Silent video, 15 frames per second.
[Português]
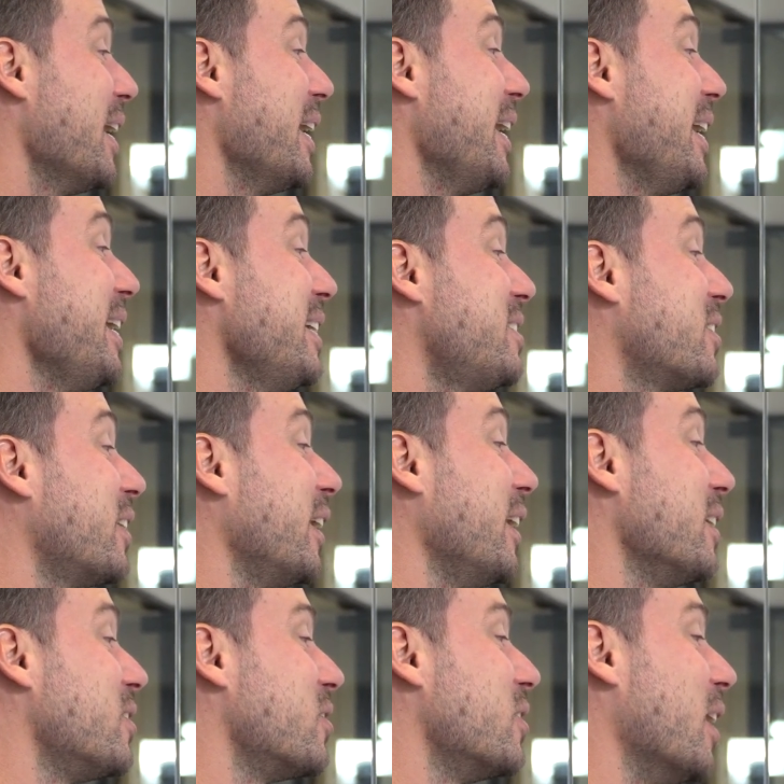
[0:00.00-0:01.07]

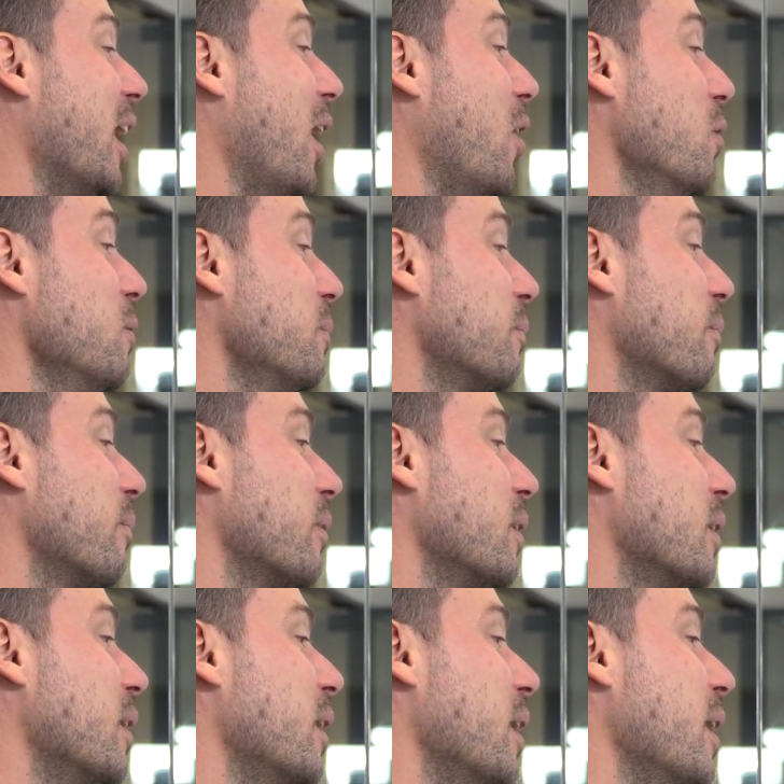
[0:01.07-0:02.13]
Inscrição,
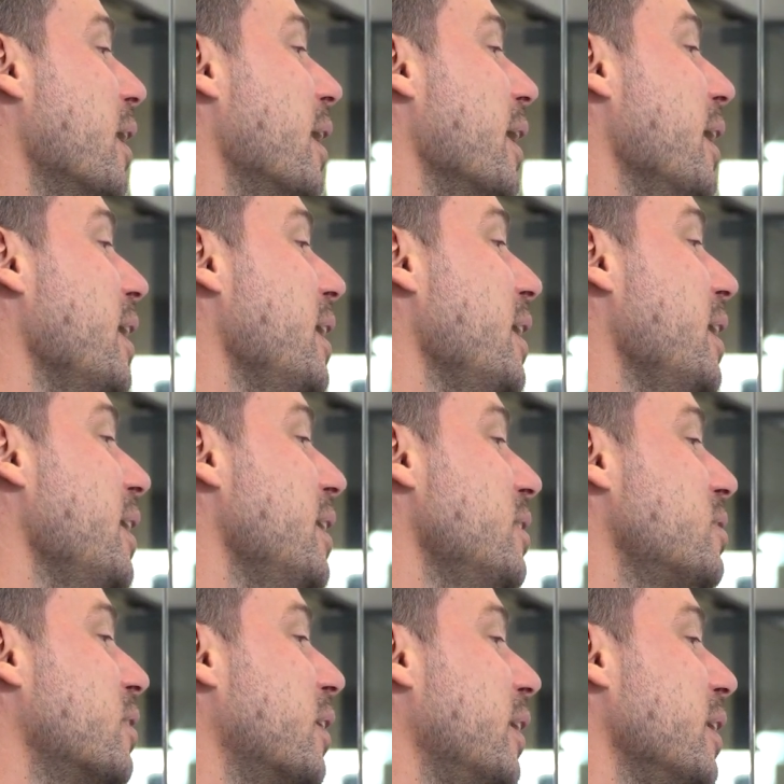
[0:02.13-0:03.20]

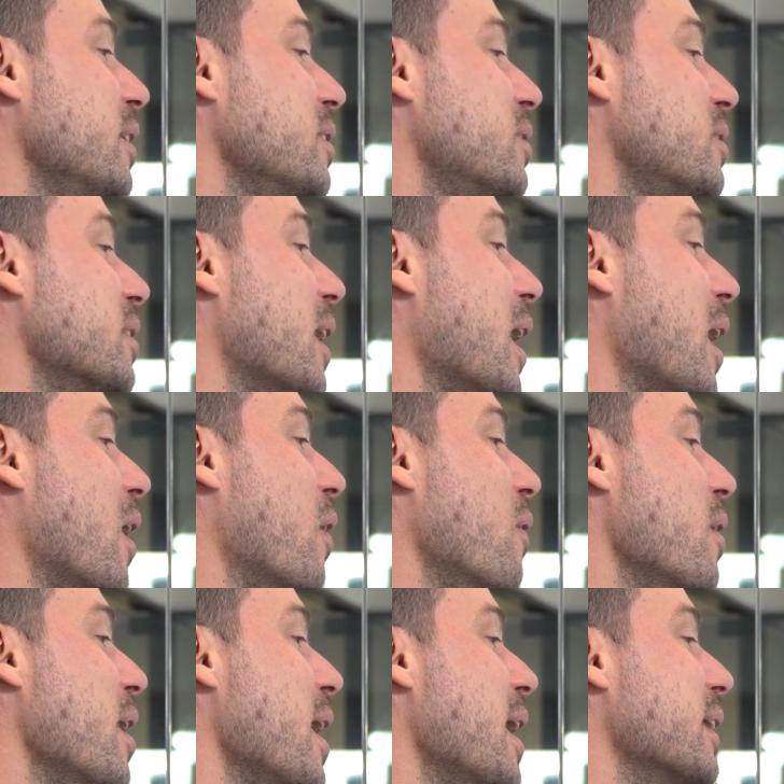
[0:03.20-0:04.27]

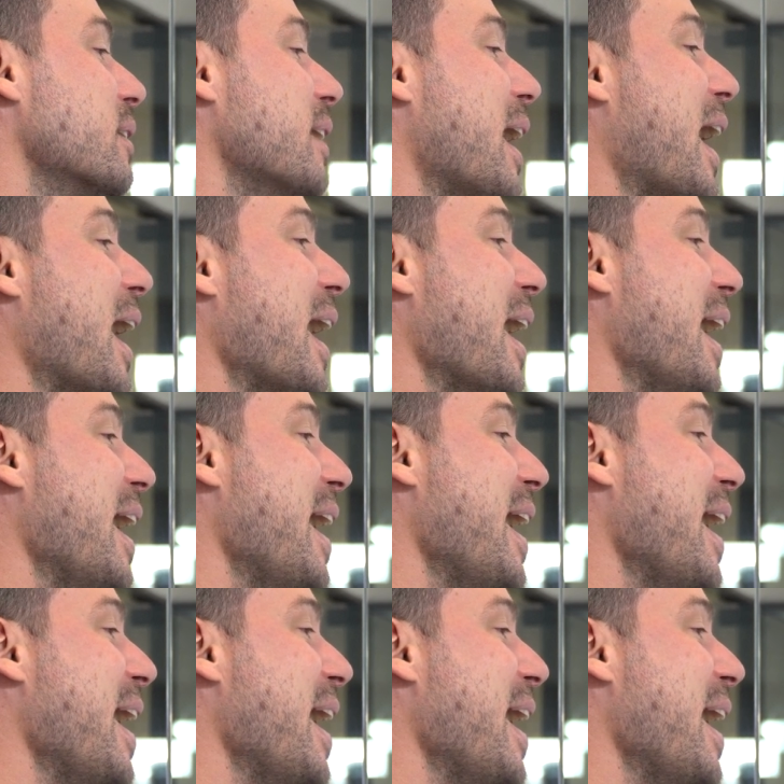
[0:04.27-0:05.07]
inscrição, tá?